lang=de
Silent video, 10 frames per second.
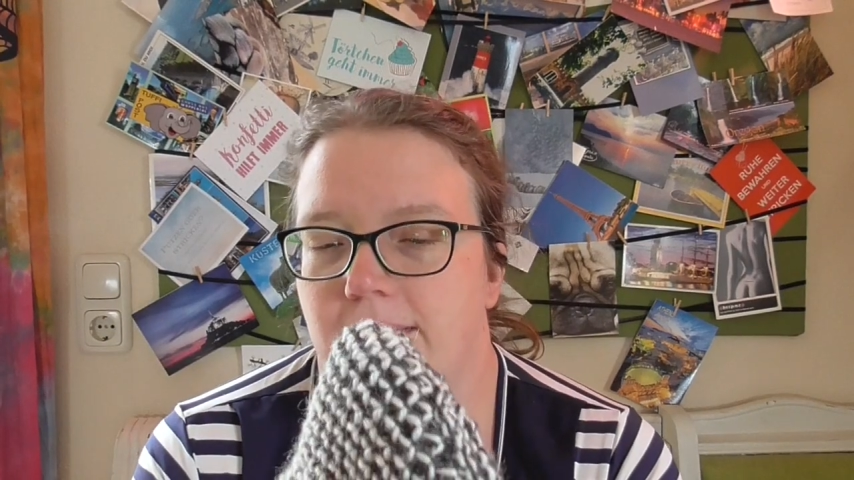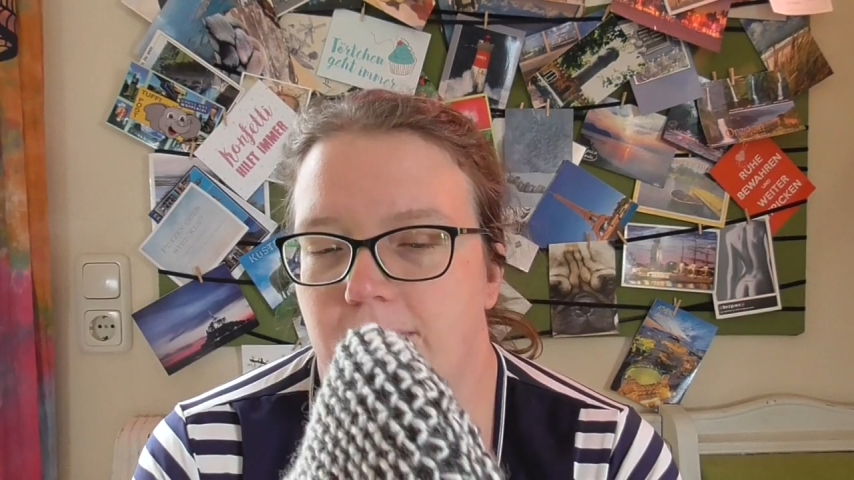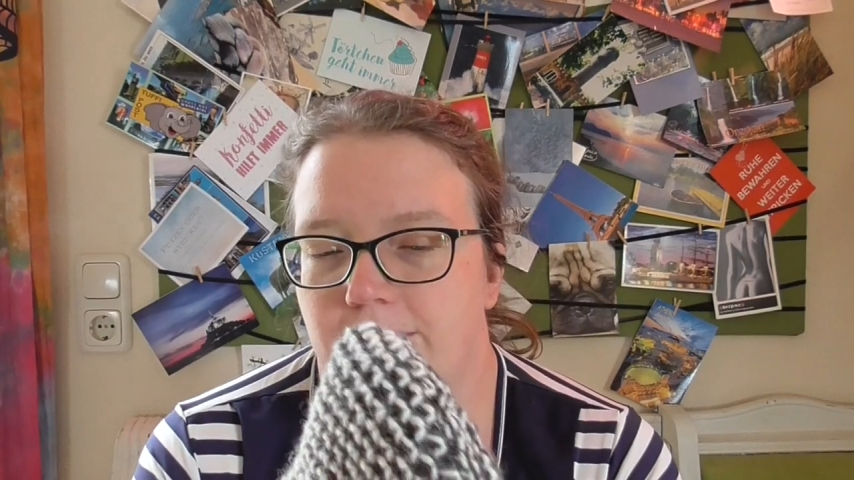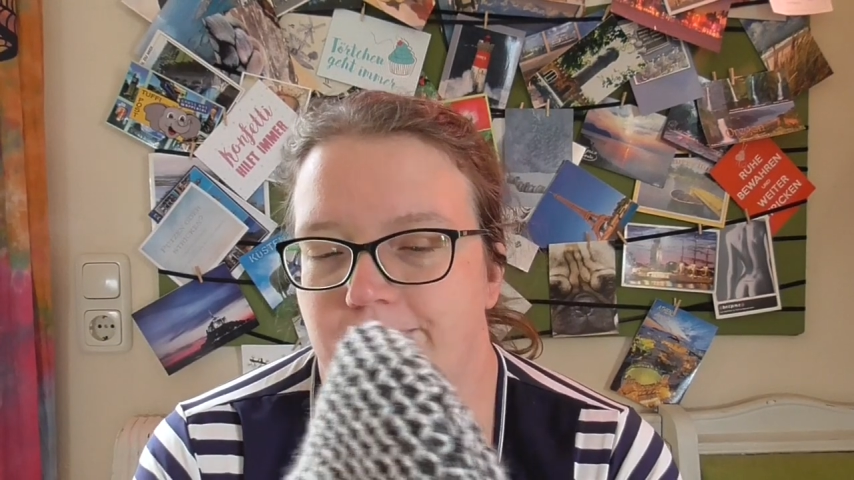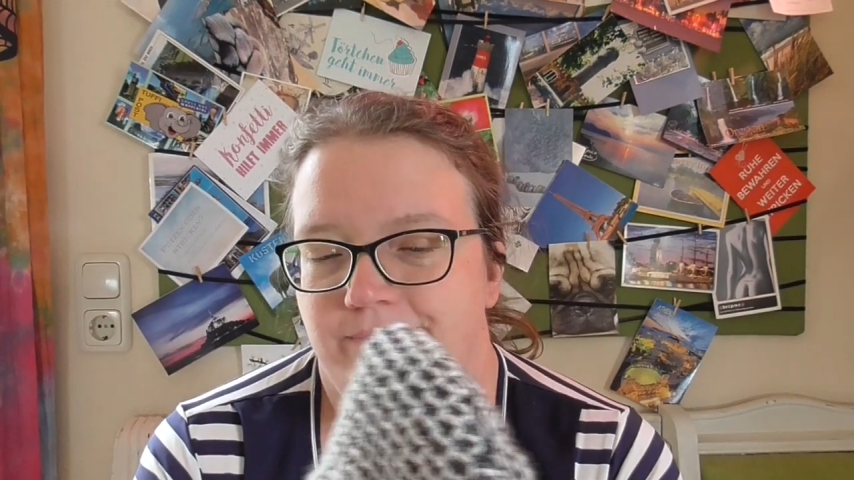
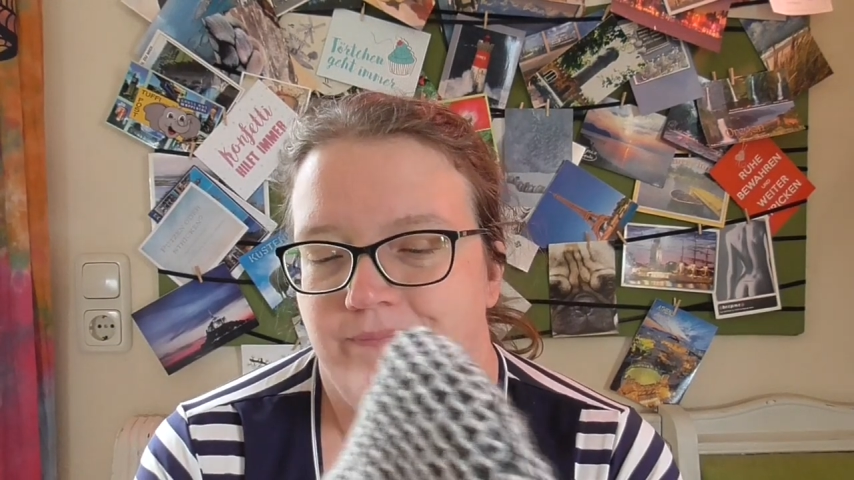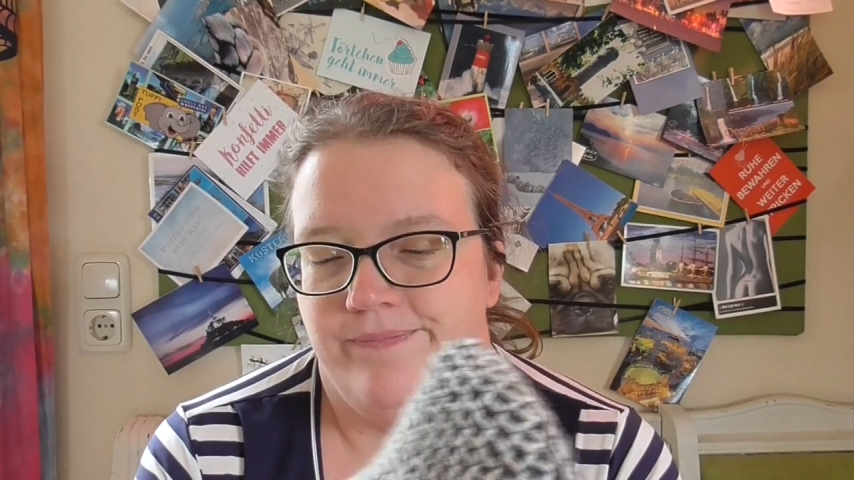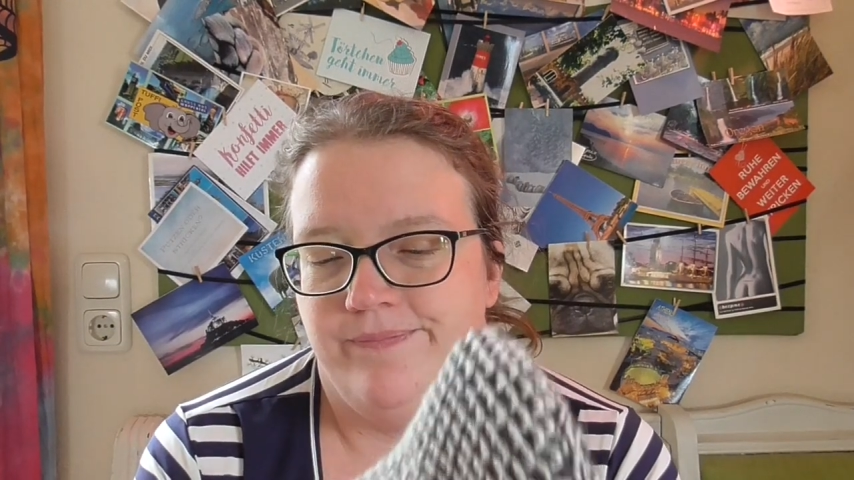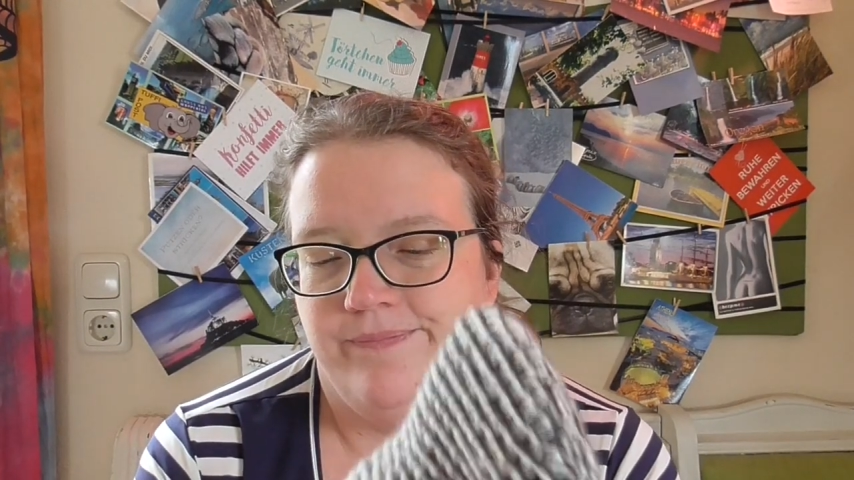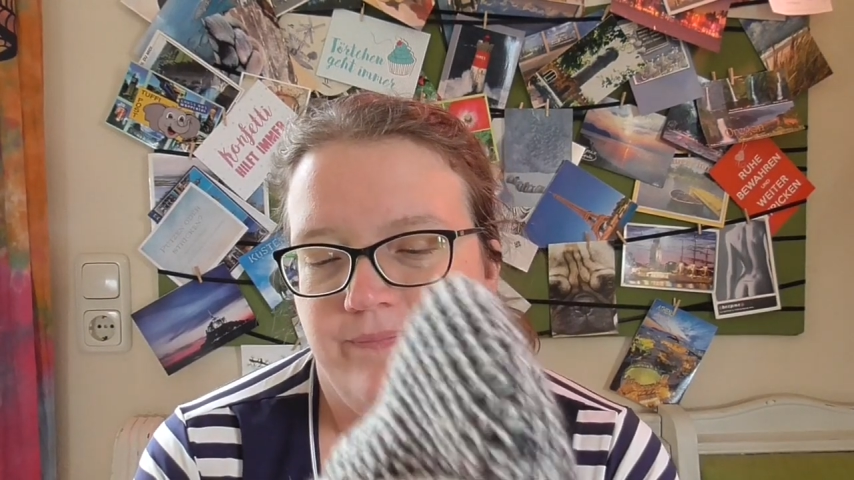Ähm,
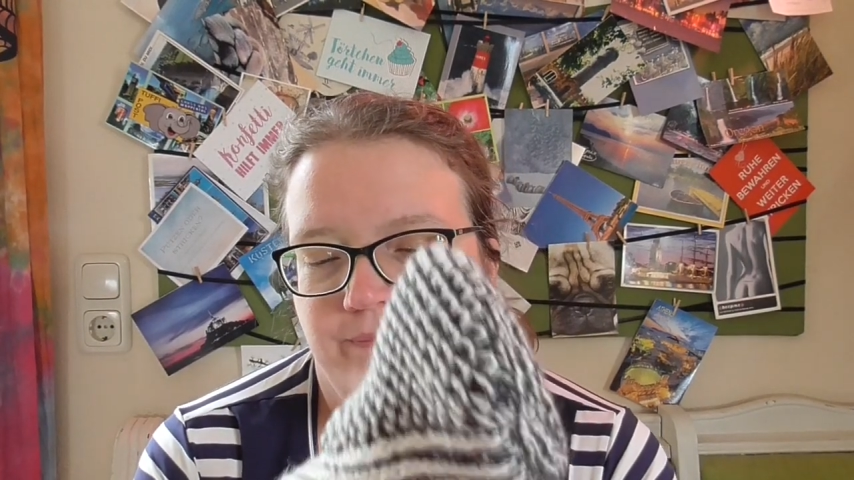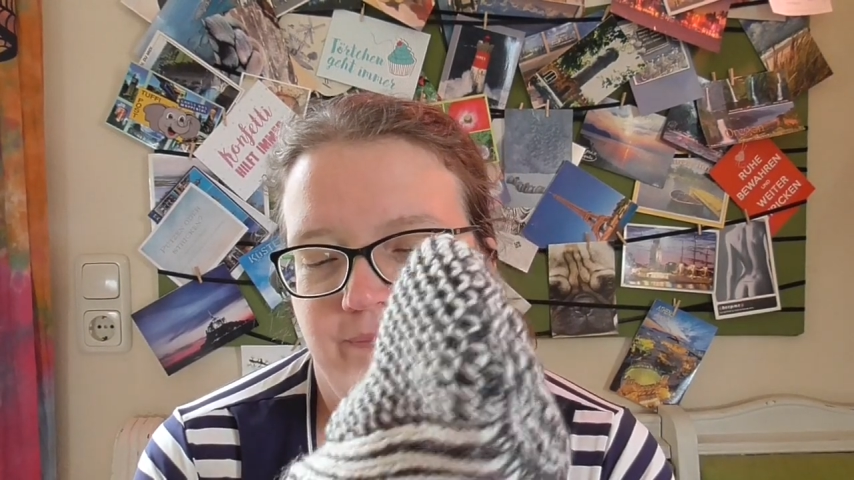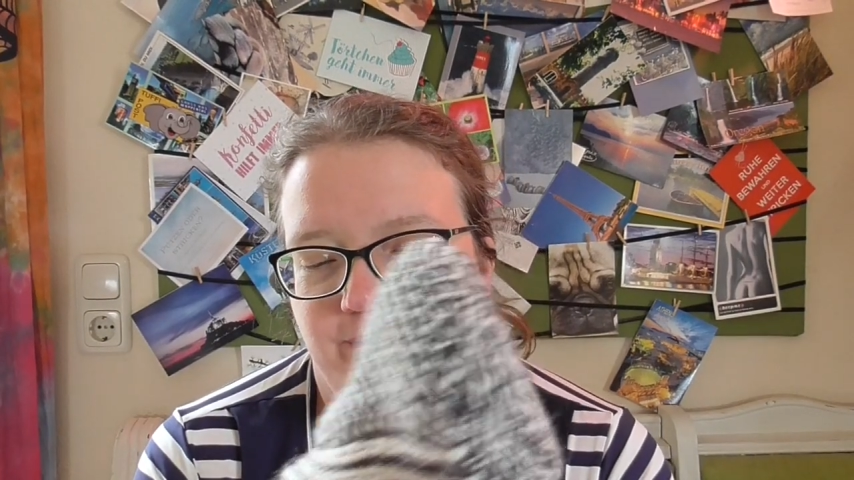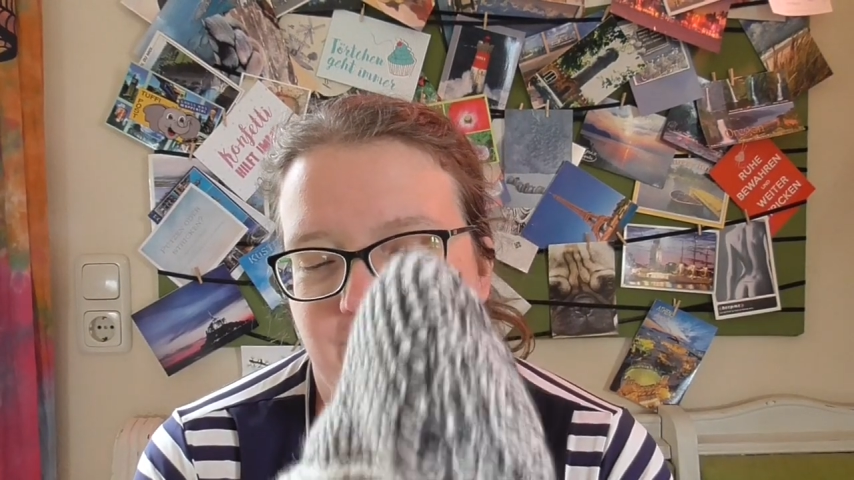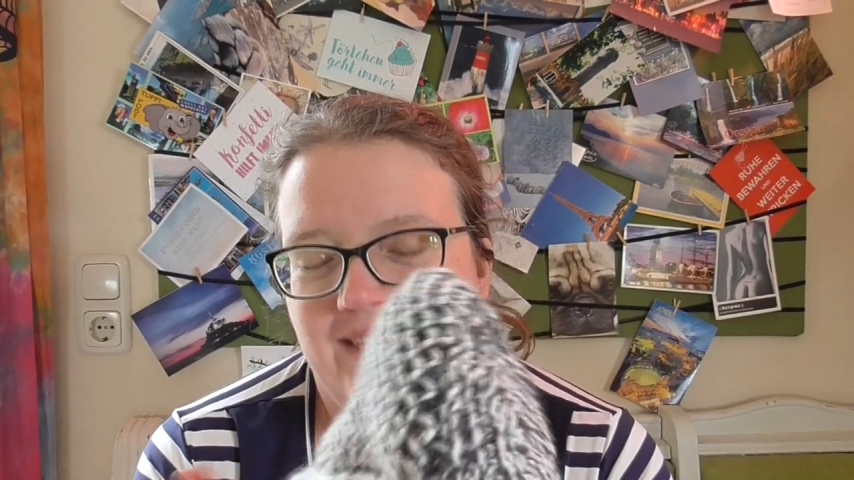
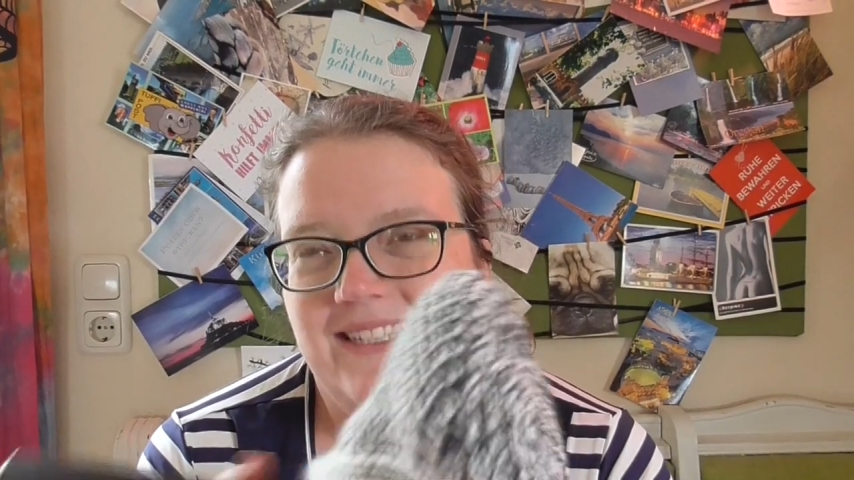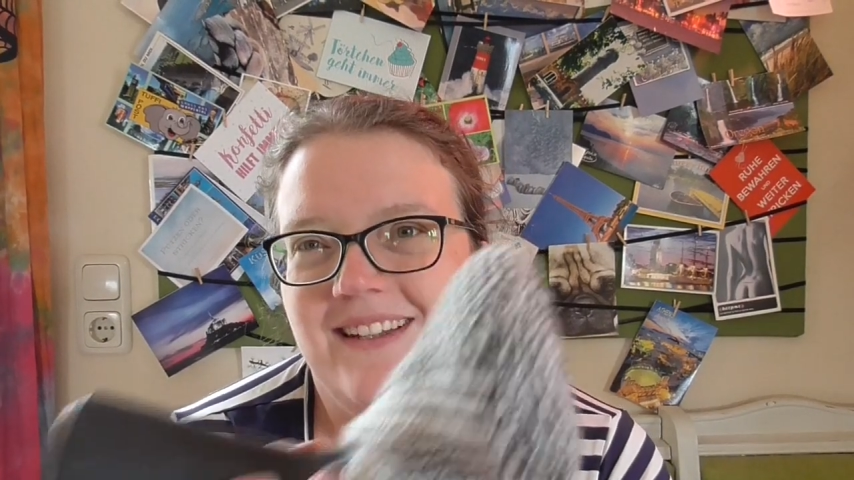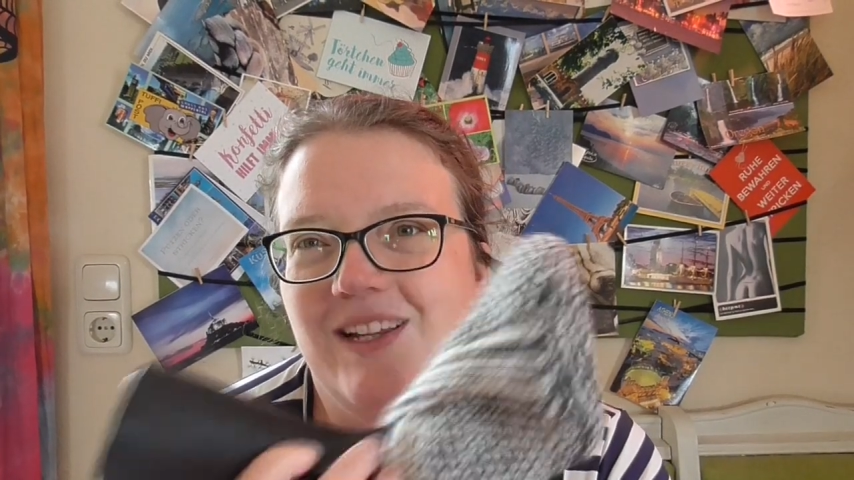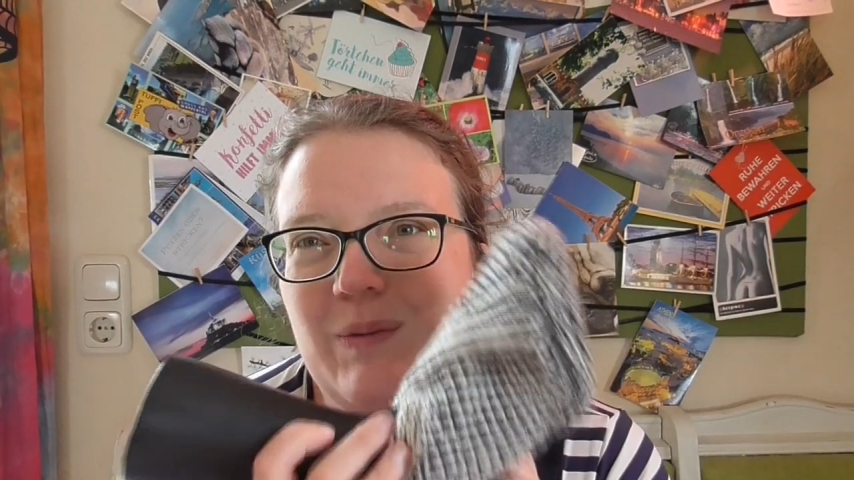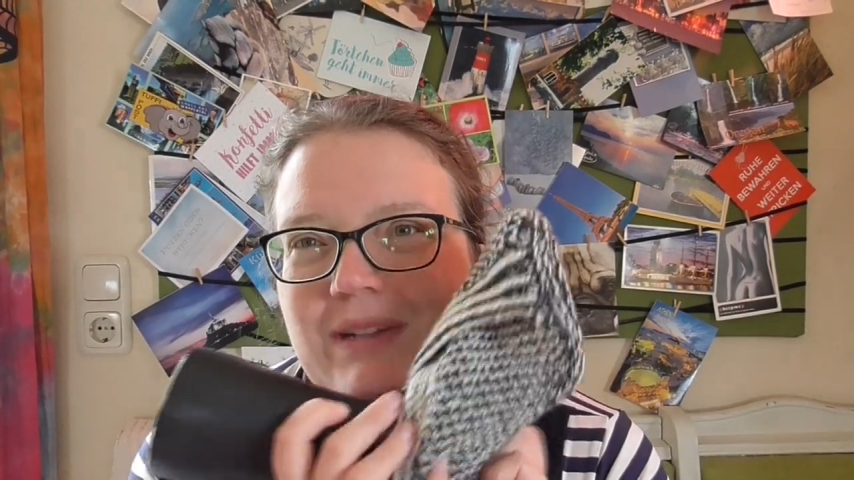
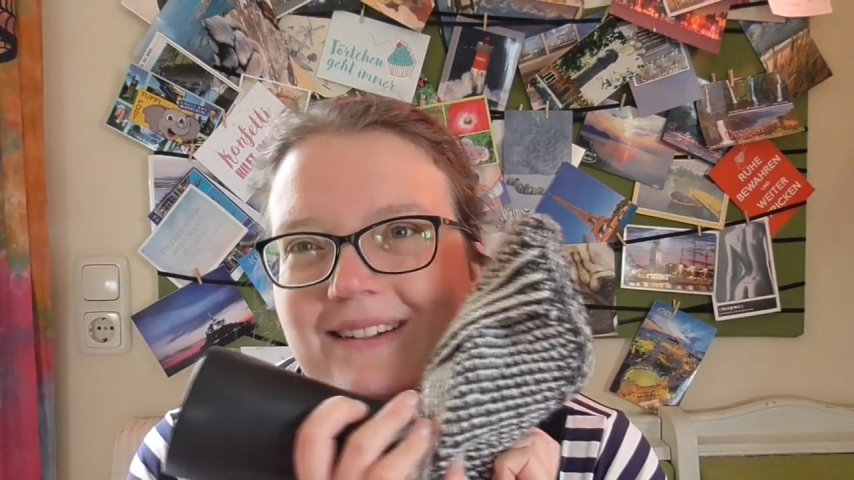ich glaube,